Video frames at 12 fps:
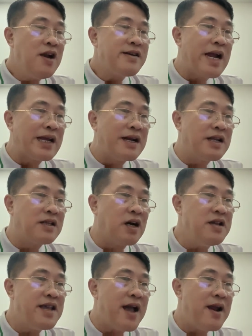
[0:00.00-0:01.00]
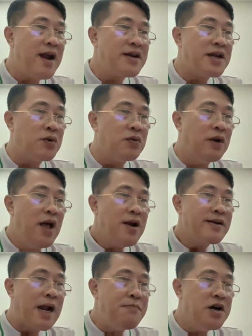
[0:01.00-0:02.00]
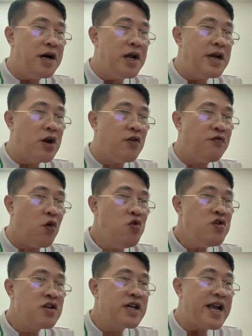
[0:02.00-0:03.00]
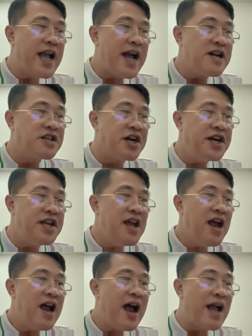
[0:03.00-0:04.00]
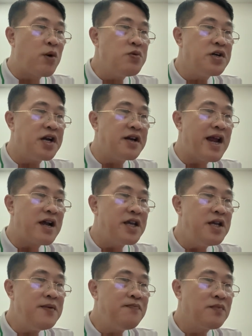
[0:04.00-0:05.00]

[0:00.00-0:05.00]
Đà Thành thở dài lắc đầu, Đám người lên hồ vũ ngây ngang rời đi, ai cũng cười đắc ý.